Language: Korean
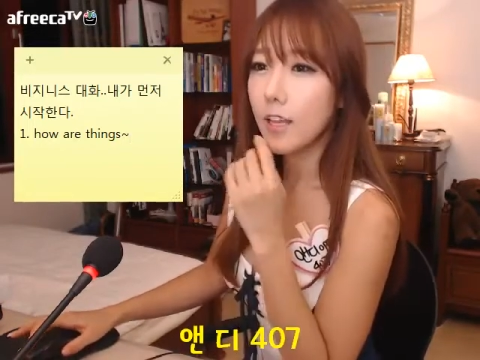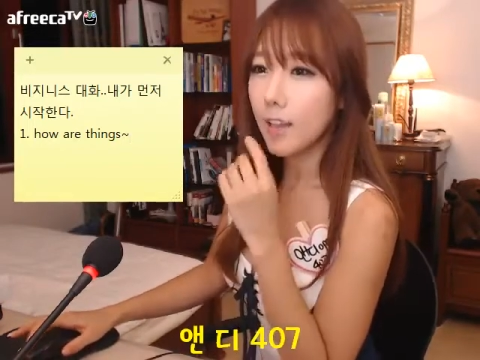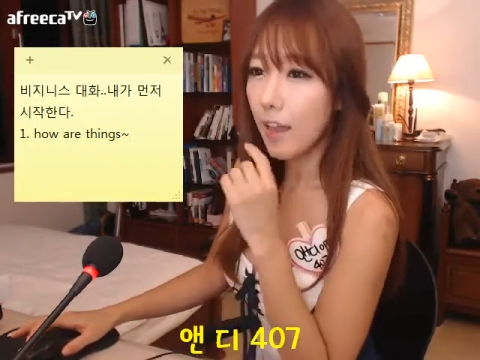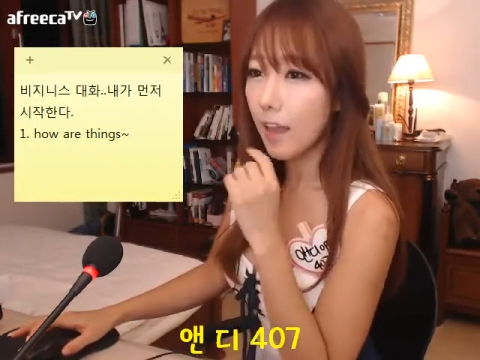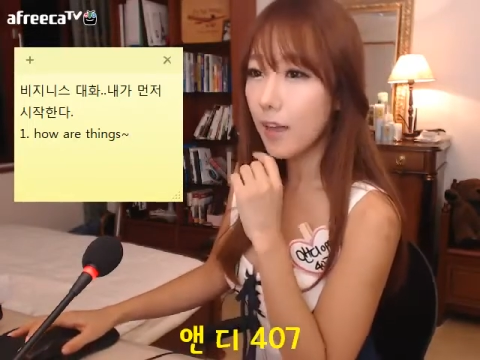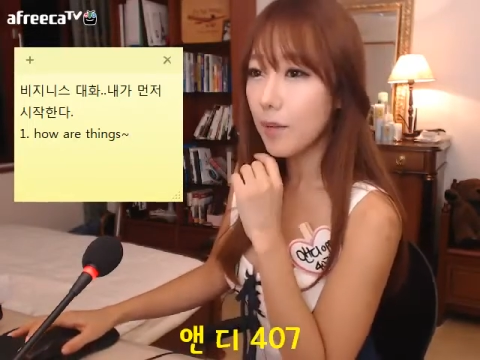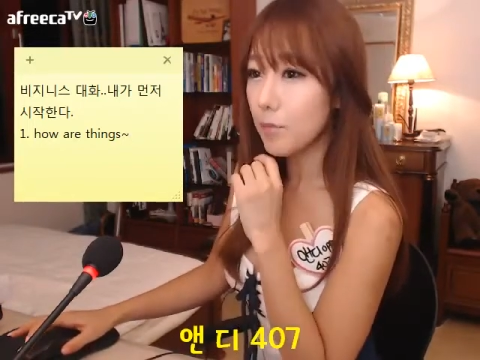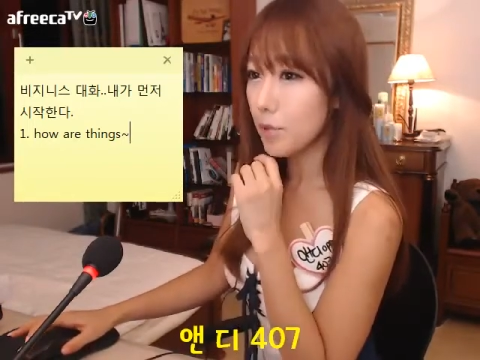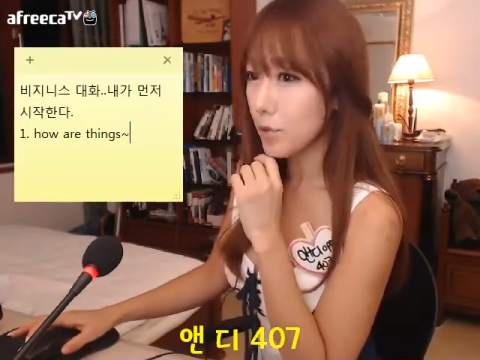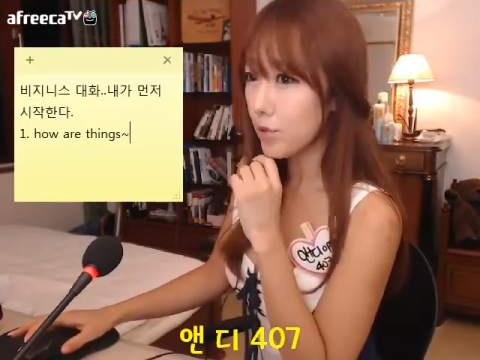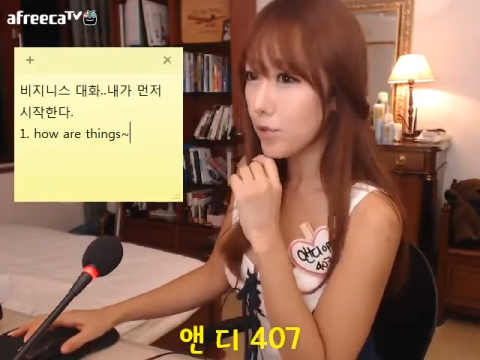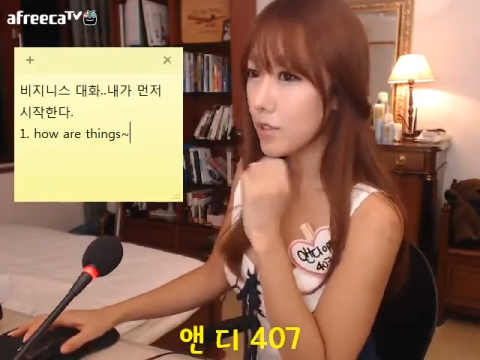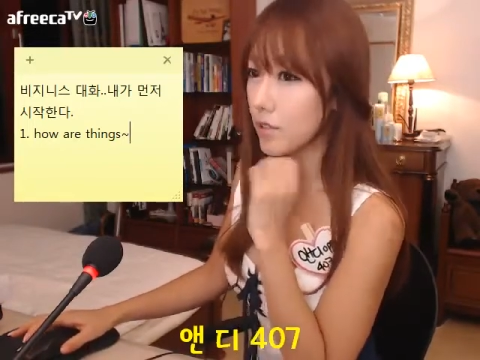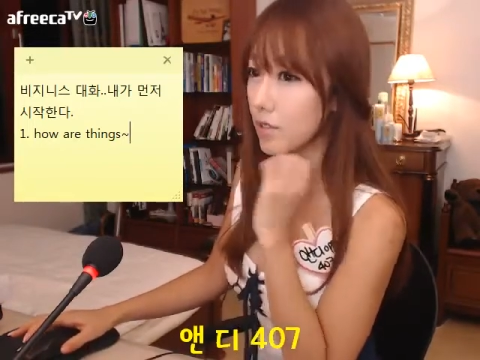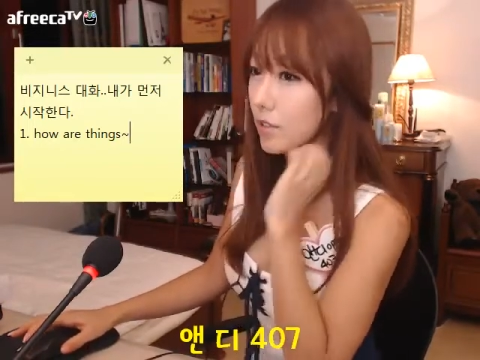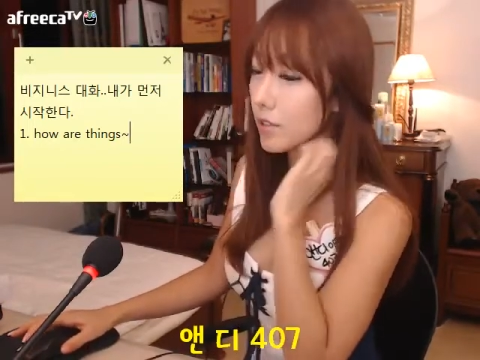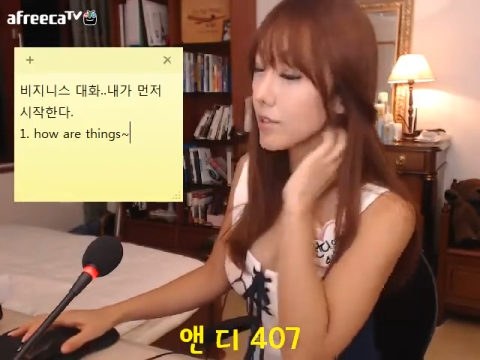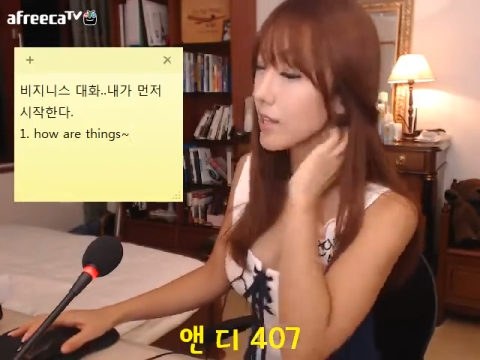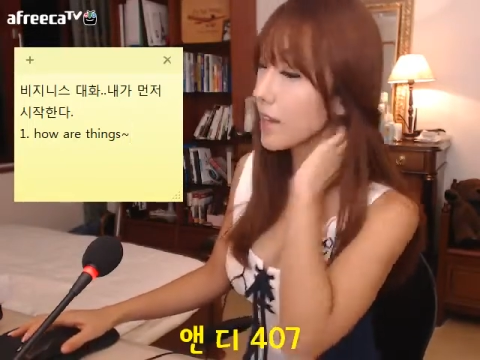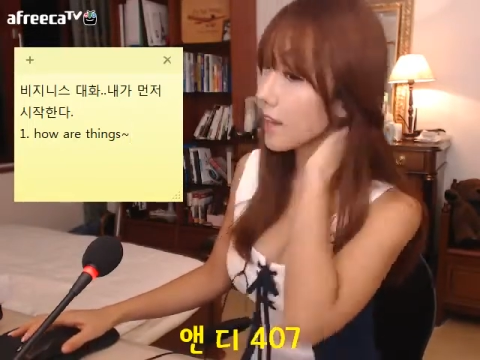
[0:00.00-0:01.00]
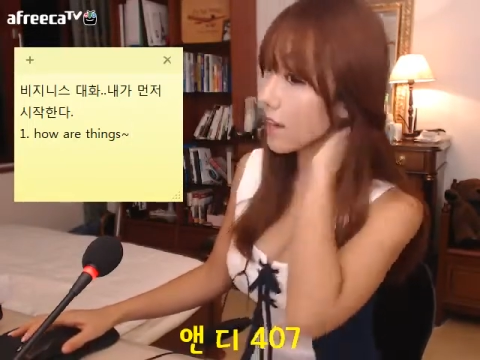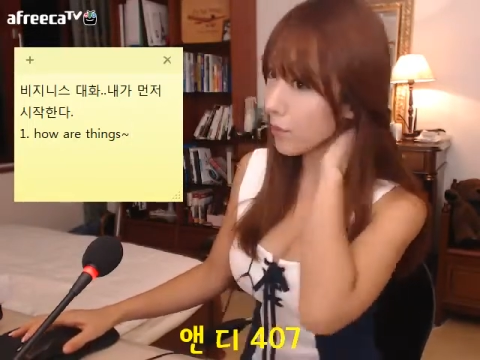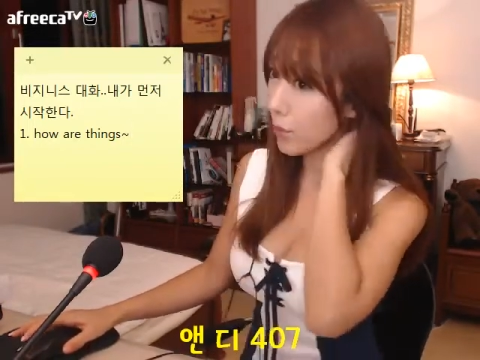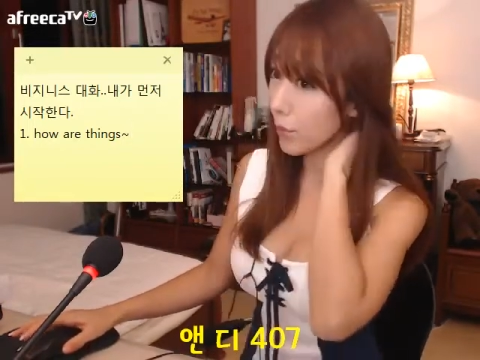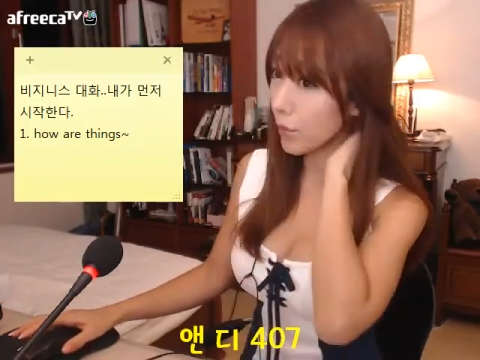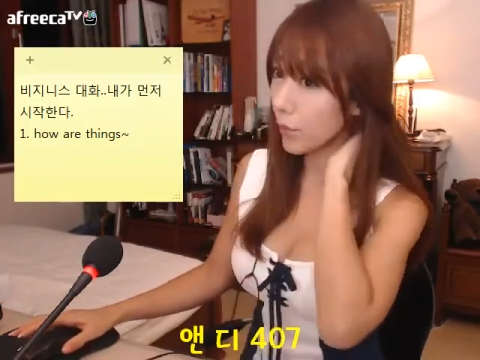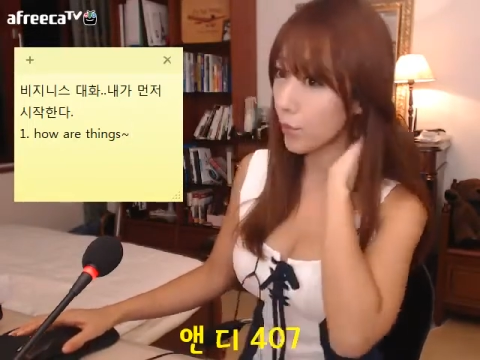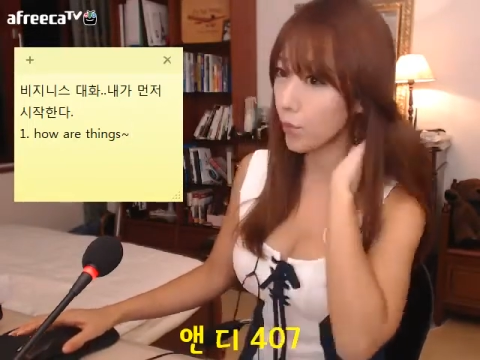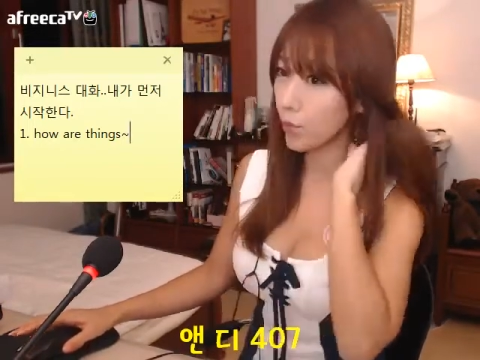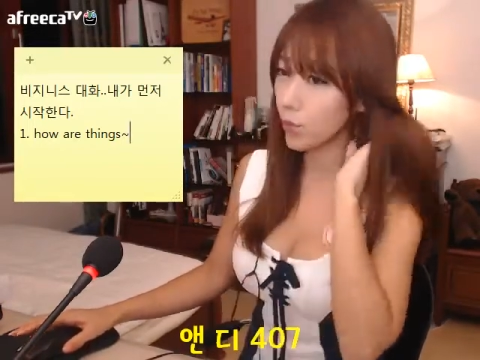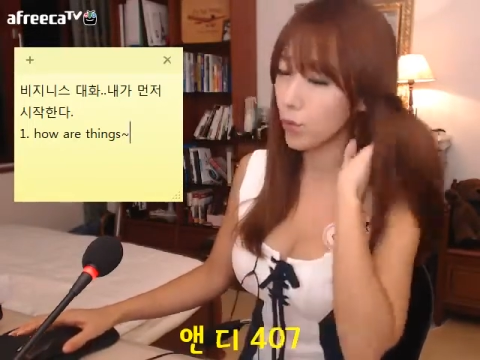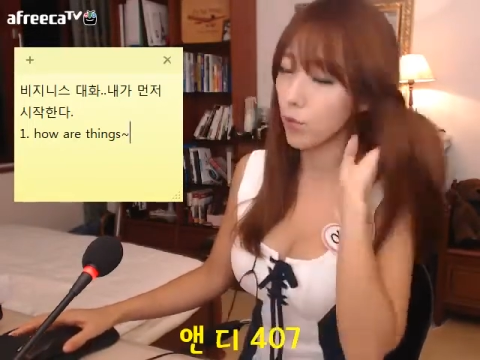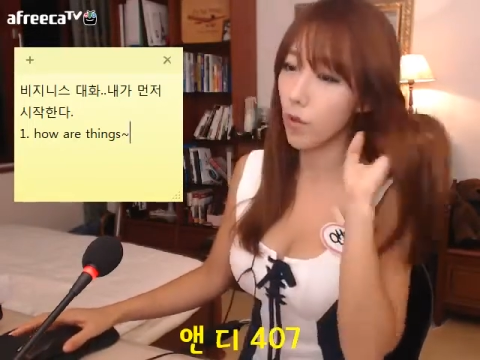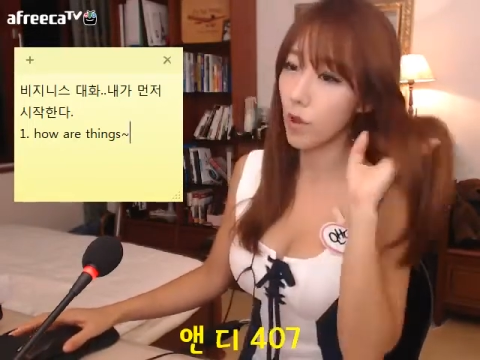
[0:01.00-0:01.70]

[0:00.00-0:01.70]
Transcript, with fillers: 내가 미국에서 살아보고